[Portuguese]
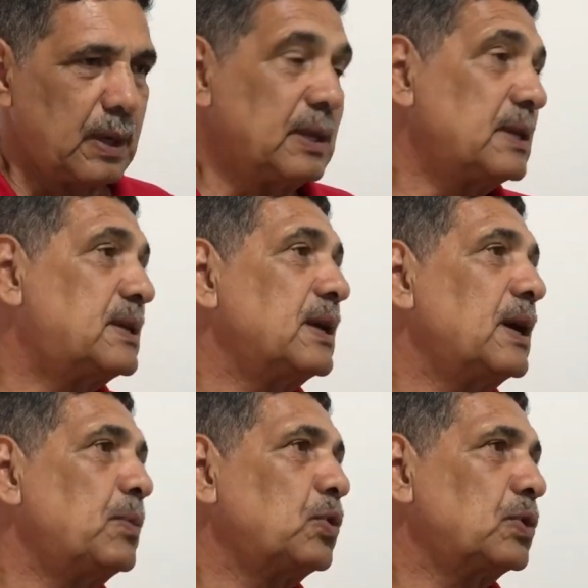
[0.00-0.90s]

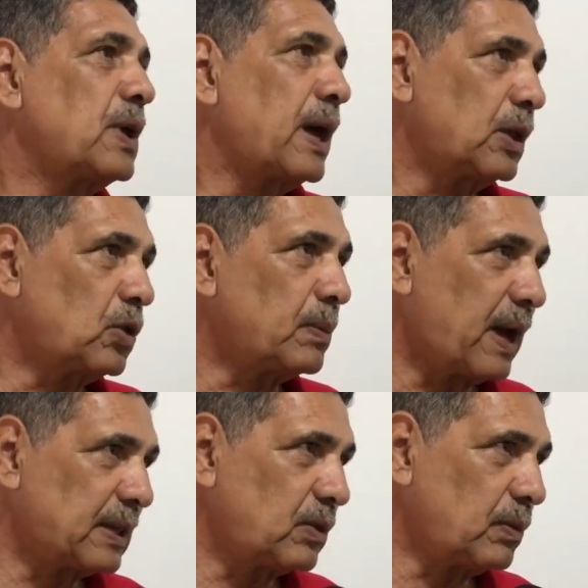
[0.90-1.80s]
Iniciamos a
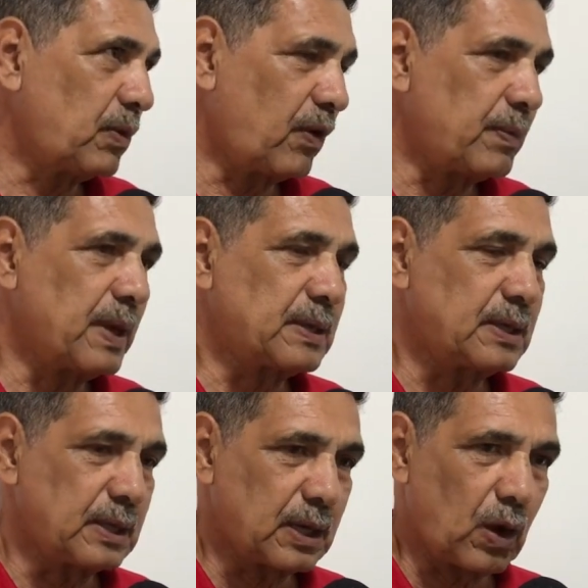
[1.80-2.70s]
retomada do movimento
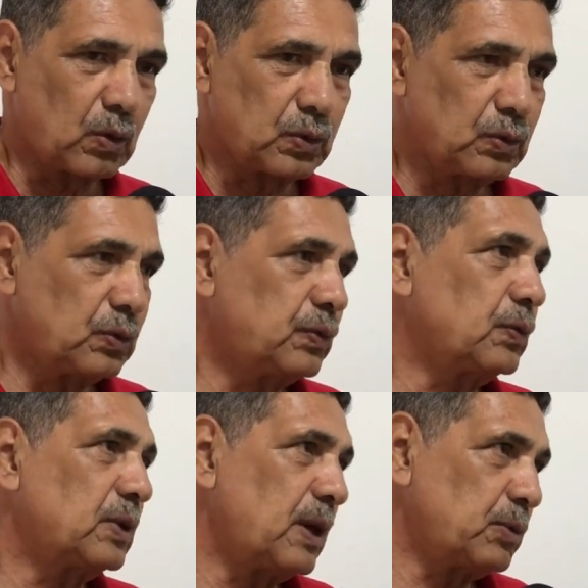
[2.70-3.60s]
sindical junto,
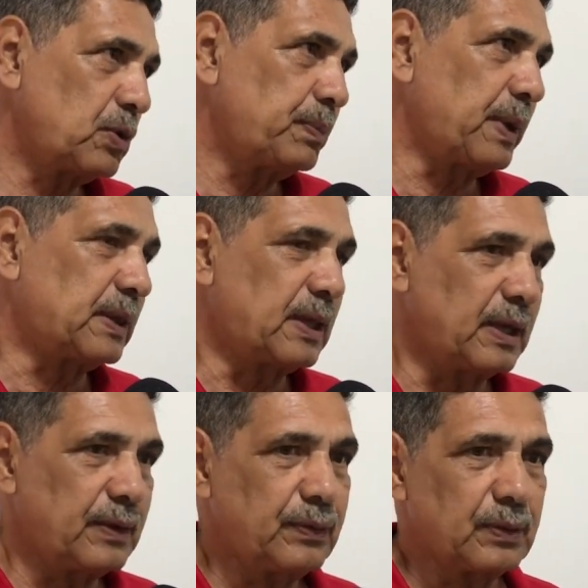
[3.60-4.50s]
fundamos o
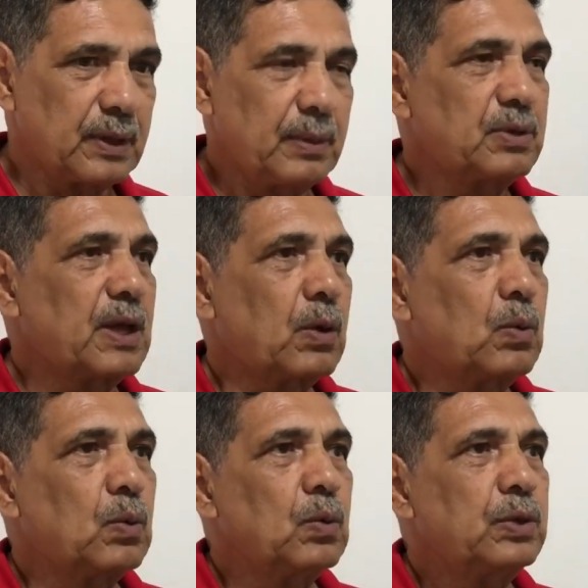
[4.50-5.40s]
PT, fundamos a
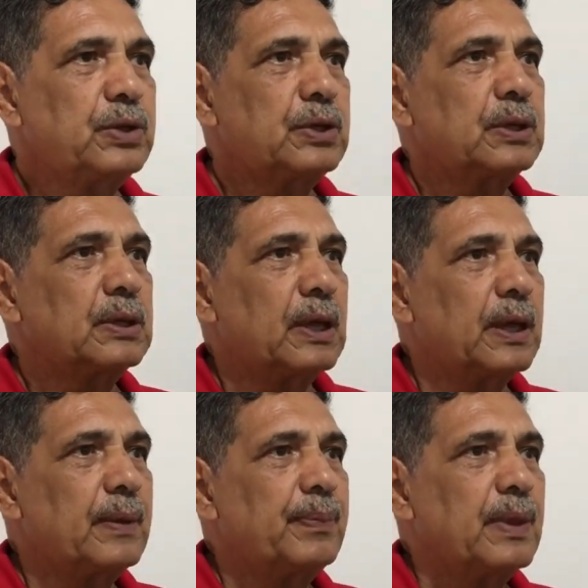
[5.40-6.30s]
CUT, né?